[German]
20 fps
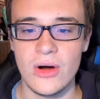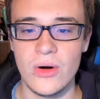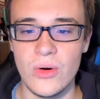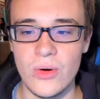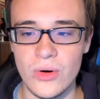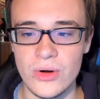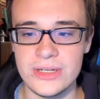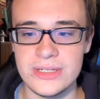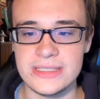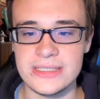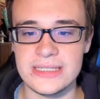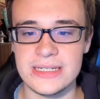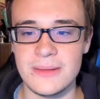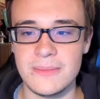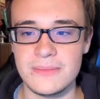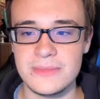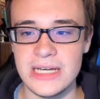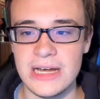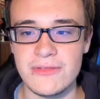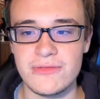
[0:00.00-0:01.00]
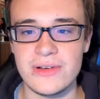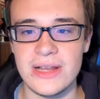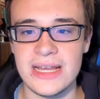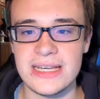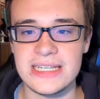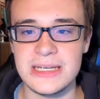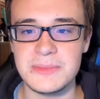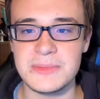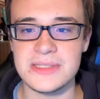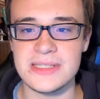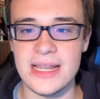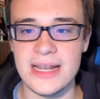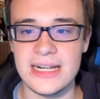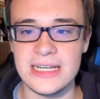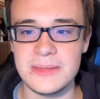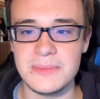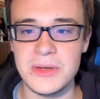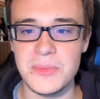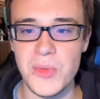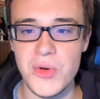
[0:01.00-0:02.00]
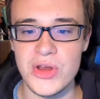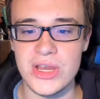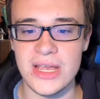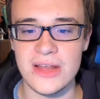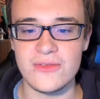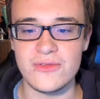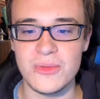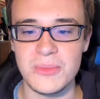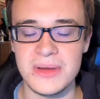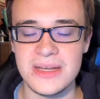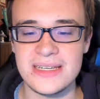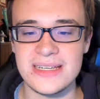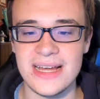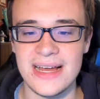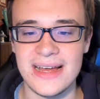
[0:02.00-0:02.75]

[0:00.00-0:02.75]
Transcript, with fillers: und ähm, ja, vielleicht gibt es dann halt eben die Möglichkeit, Möglichkeit für mich,